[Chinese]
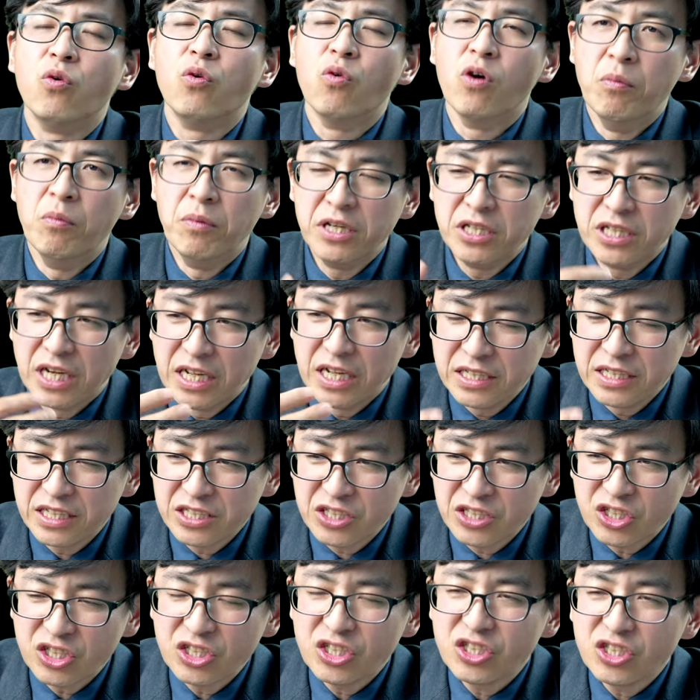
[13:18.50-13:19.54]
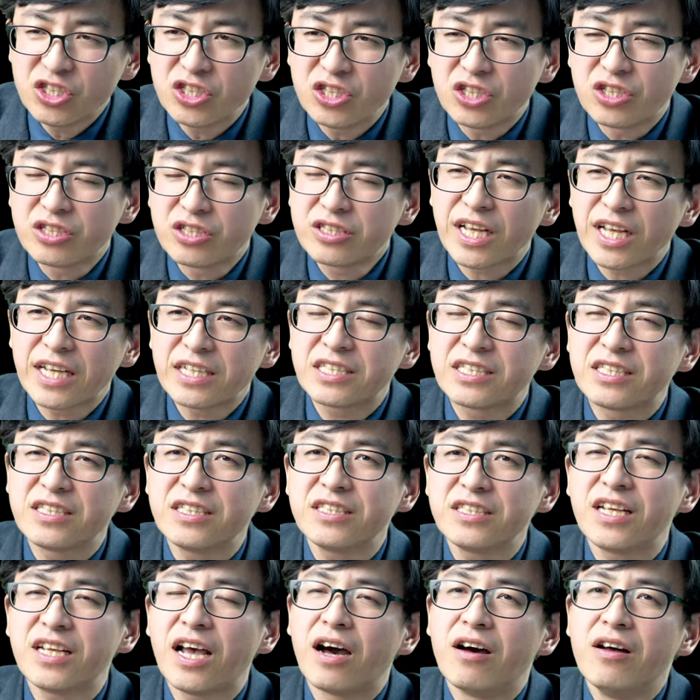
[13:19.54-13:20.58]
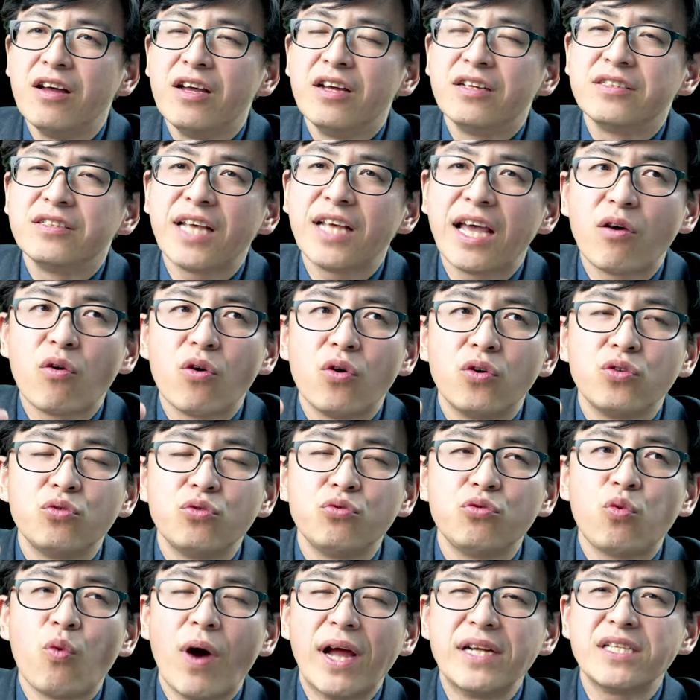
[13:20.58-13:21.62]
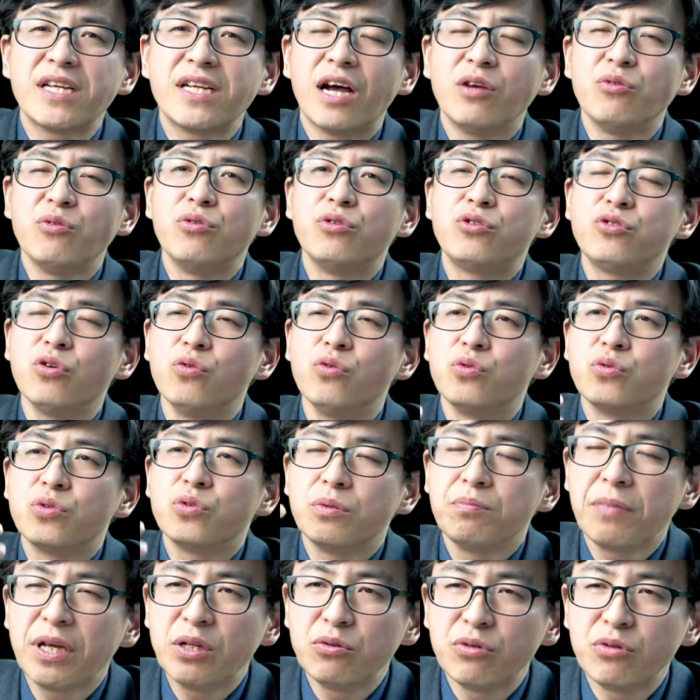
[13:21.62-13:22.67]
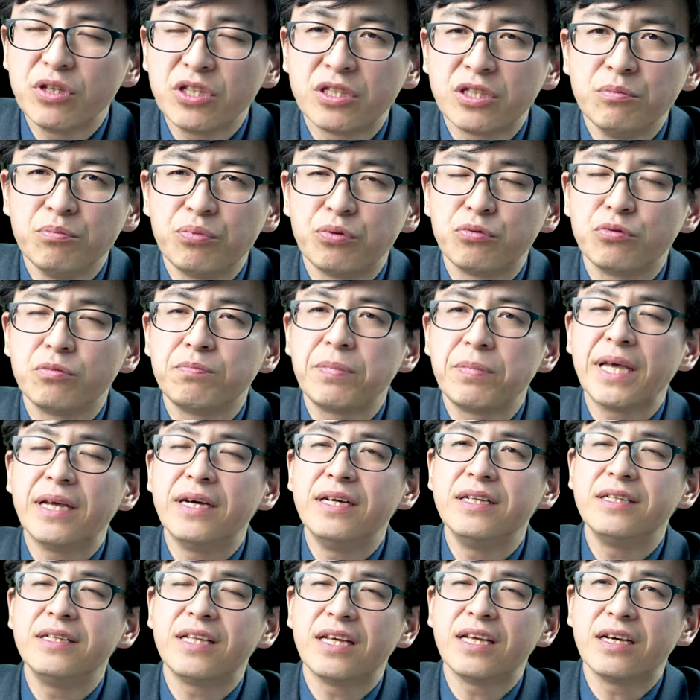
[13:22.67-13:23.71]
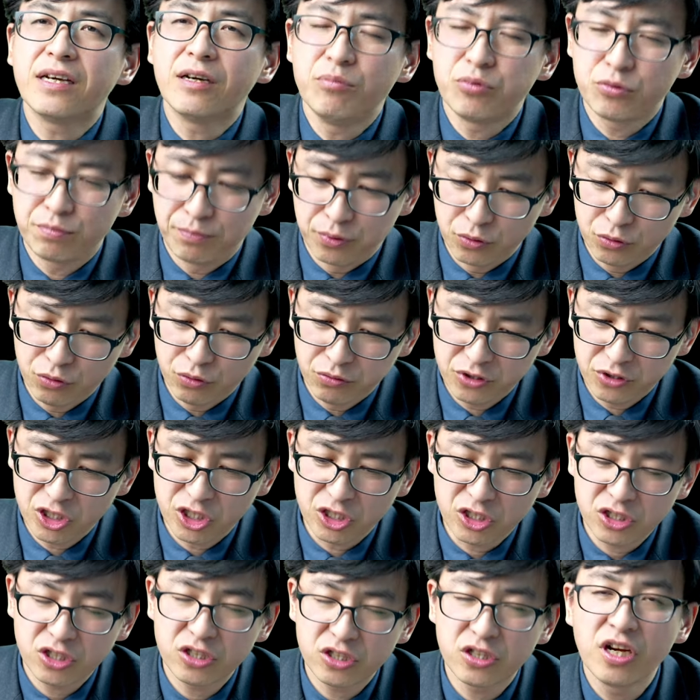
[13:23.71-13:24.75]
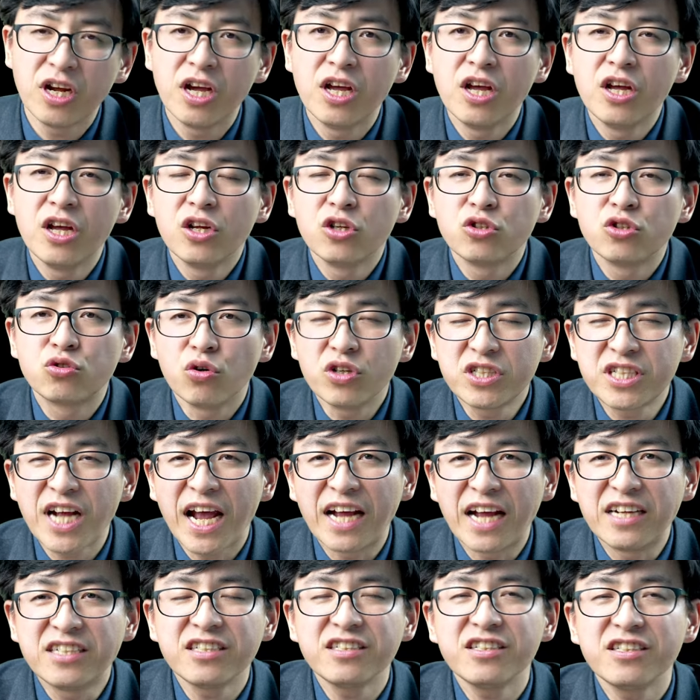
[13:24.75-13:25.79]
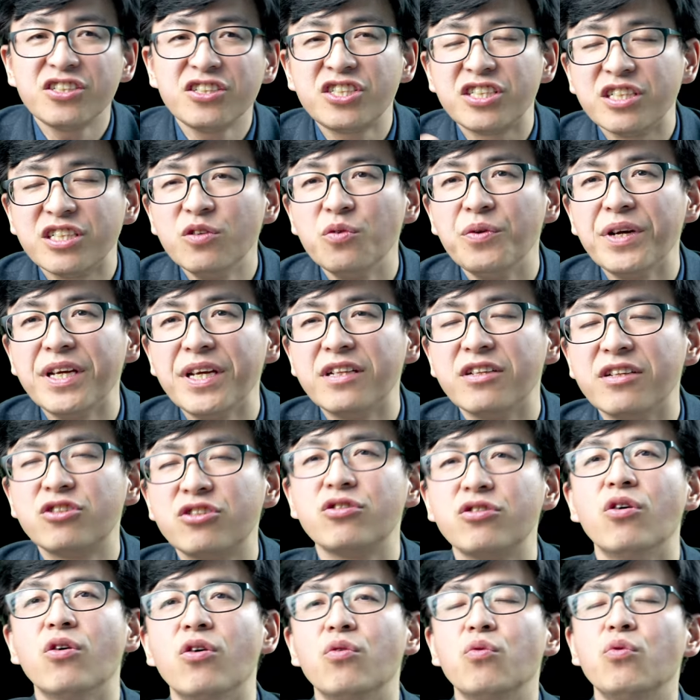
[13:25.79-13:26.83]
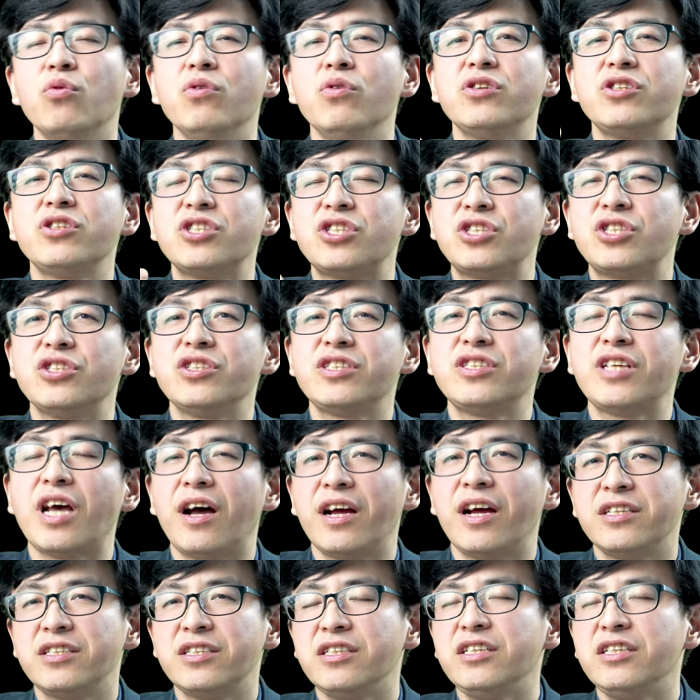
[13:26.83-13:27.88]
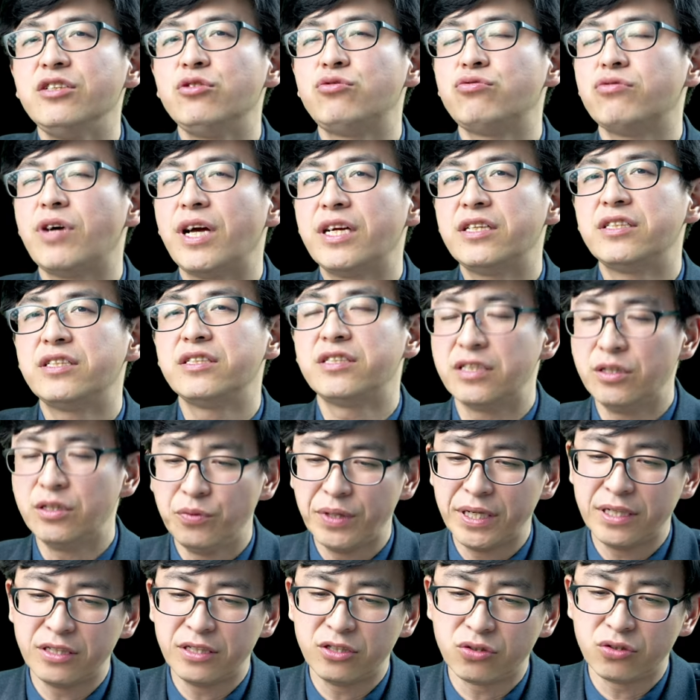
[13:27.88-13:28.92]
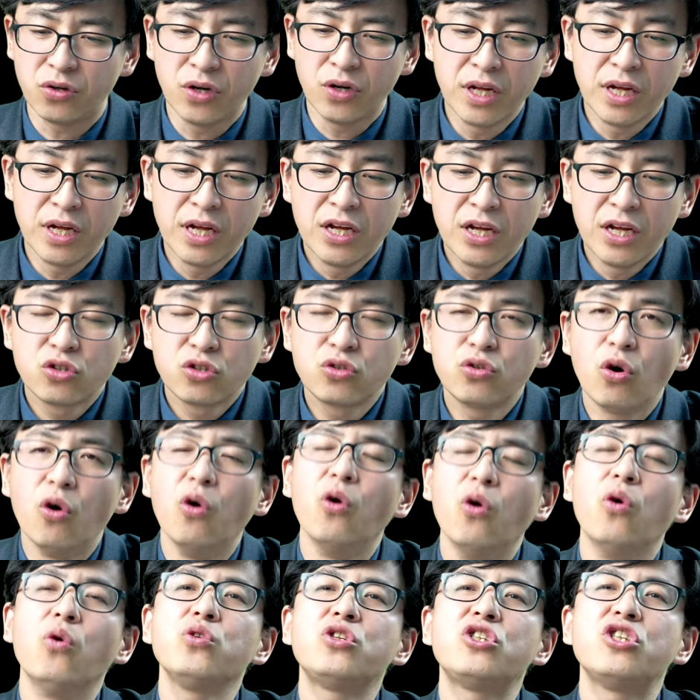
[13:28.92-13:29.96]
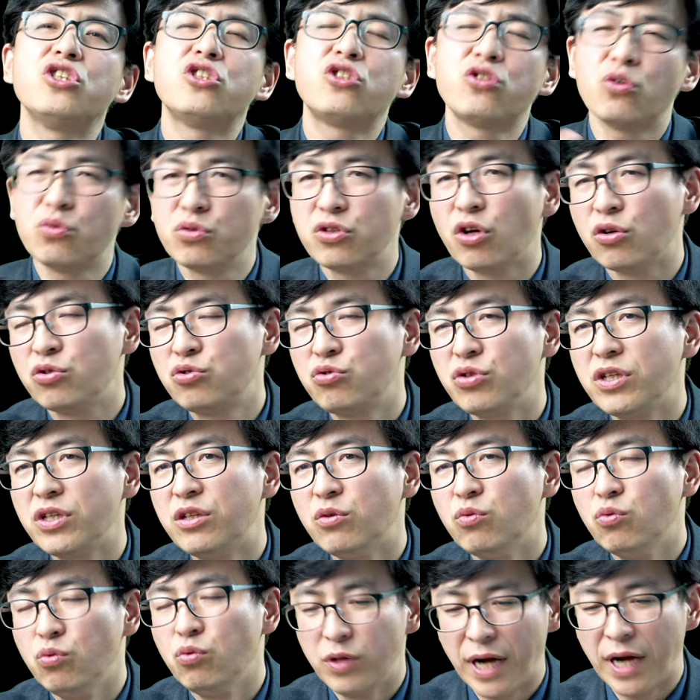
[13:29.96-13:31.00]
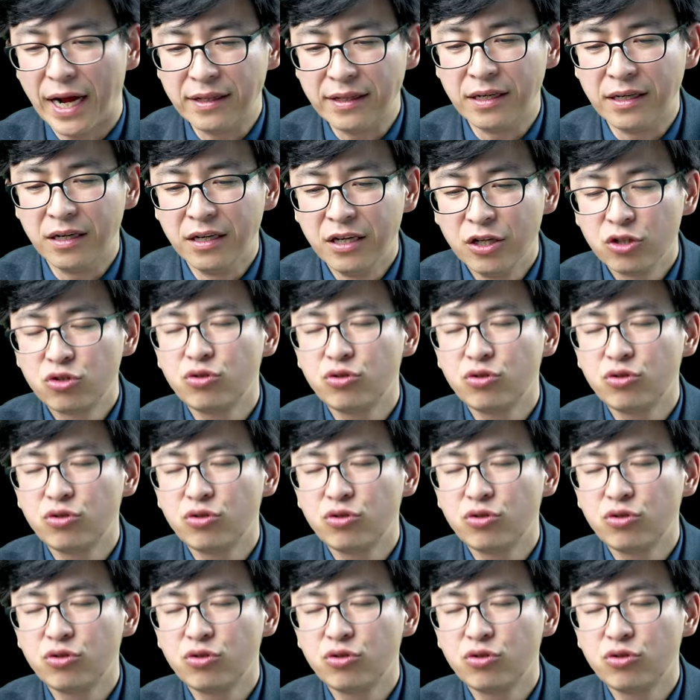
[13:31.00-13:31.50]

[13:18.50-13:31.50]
我们人的心智在思想、在观察宇宙、面对神普遍恩典和普通启示所产生的行为的时候，无论是思想还是艺术还是行为的时候，都是受到罪的污染的。